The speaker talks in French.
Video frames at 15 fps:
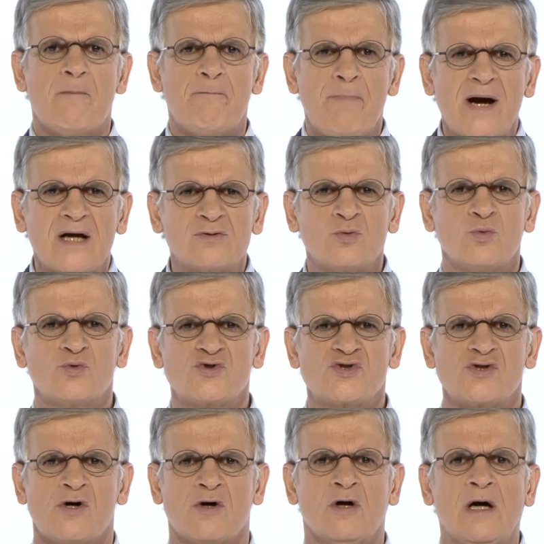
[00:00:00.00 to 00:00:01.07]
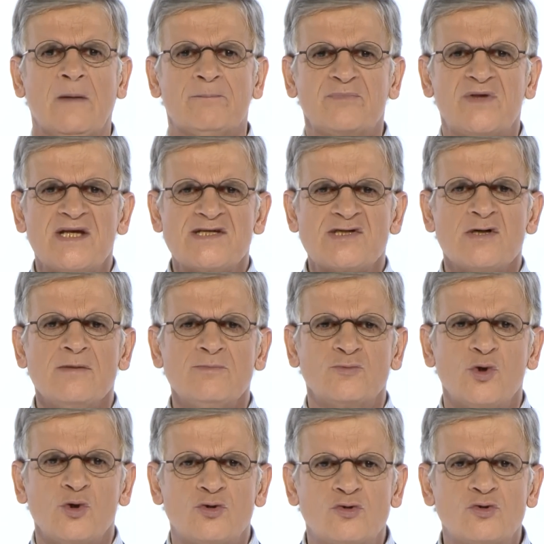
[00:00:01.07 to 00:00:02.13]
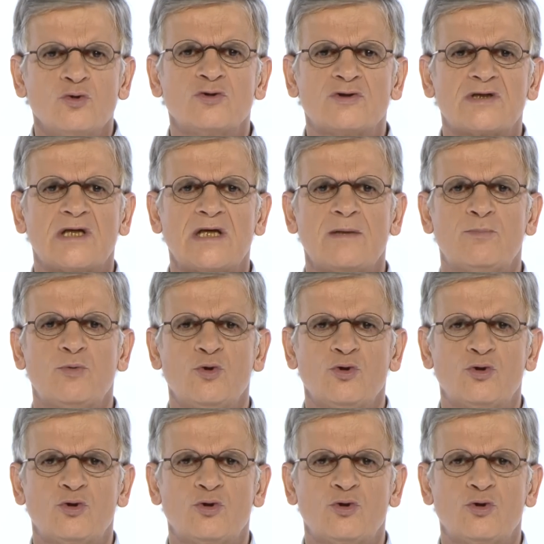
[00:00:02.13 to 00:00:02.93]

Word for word: par ton sang, des hommes de toute tribu,